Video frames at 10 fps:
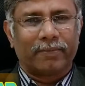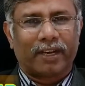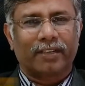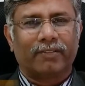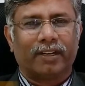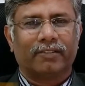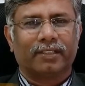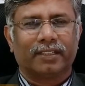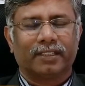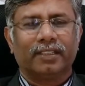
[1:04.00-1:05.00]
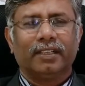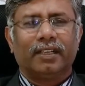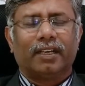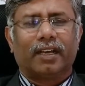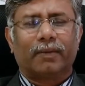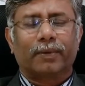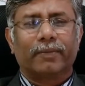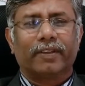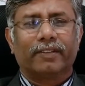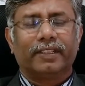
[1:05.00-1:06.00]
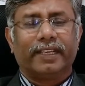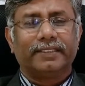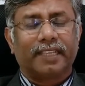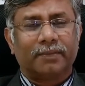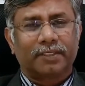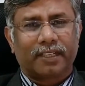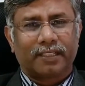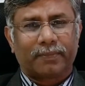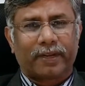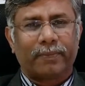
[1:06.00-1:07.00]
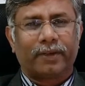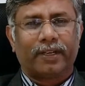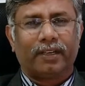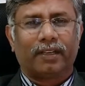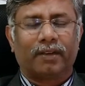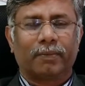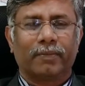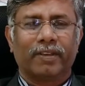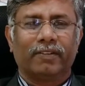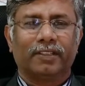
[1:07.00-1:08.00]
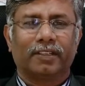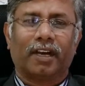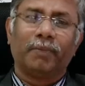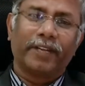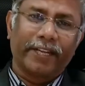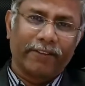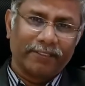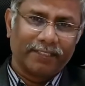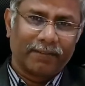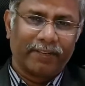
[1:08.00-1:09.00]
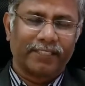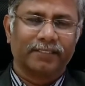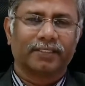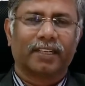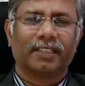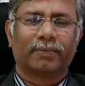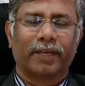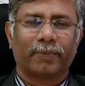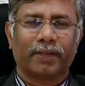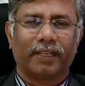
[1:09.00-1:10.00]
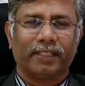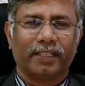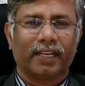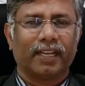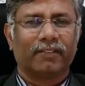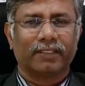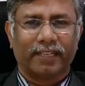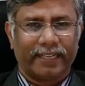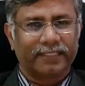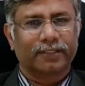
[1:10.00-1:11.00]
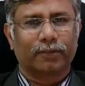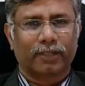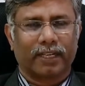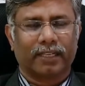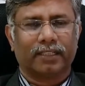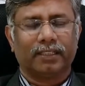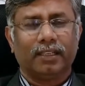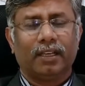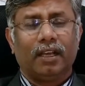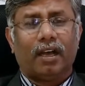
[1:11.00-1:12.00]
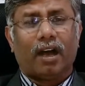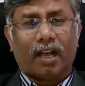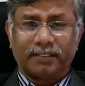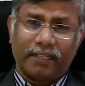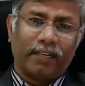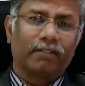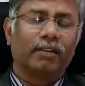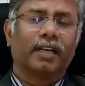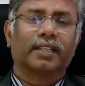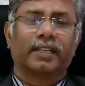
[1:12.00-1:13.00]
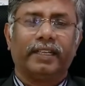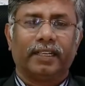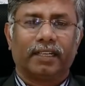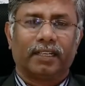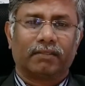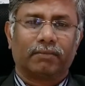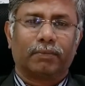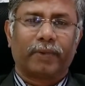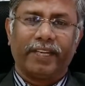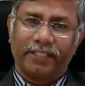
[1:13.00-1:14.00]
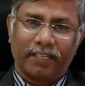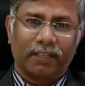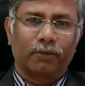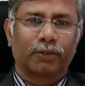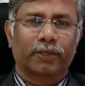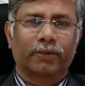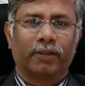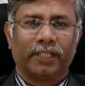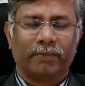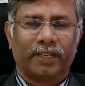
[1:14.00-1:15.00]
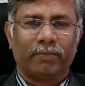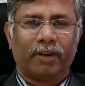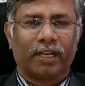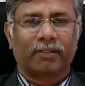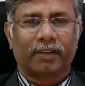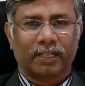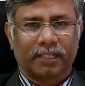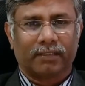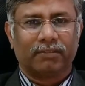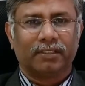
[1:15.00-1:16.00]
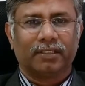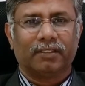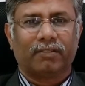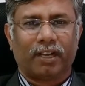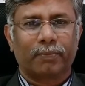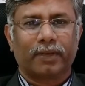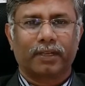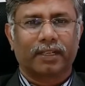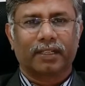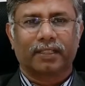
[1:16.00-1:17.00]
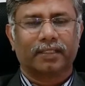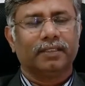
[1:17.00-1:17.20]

மார்க் வாங்குவது அப்புறமே வந்து எக்ஸாம் சார்ந்த படிப்புகள் அப்புறமே வந்து காம்படிட்டிவ் எக்ஸாமினேஷன் சார்ந்த படிப்புகள் இதுக்கெல்லாம் வந்து கைடன்ஸ் கொடுக்குறாங்க ஆசிரியர்களுக்கும் நாங்கள் தனியாக பயிற்சிகள் கொடுத்துட்ருக்கோம் இந்த மாதிரி மாணவர்களை வந்து வார்ப்பு எடுக்கிறது